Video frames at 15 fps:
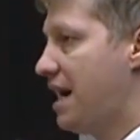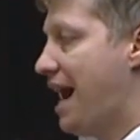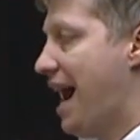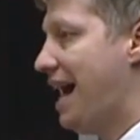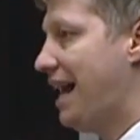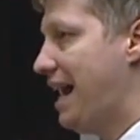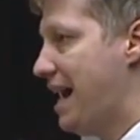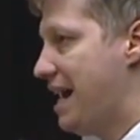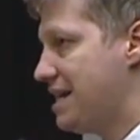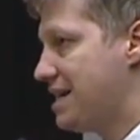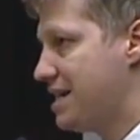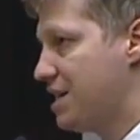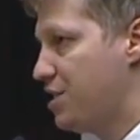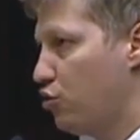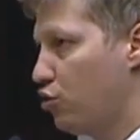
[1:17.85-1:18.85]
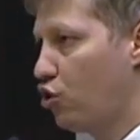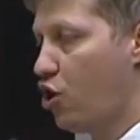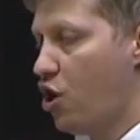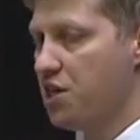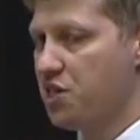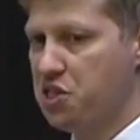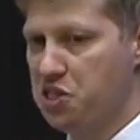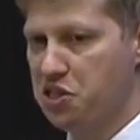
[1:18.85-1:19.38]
carece, no nosso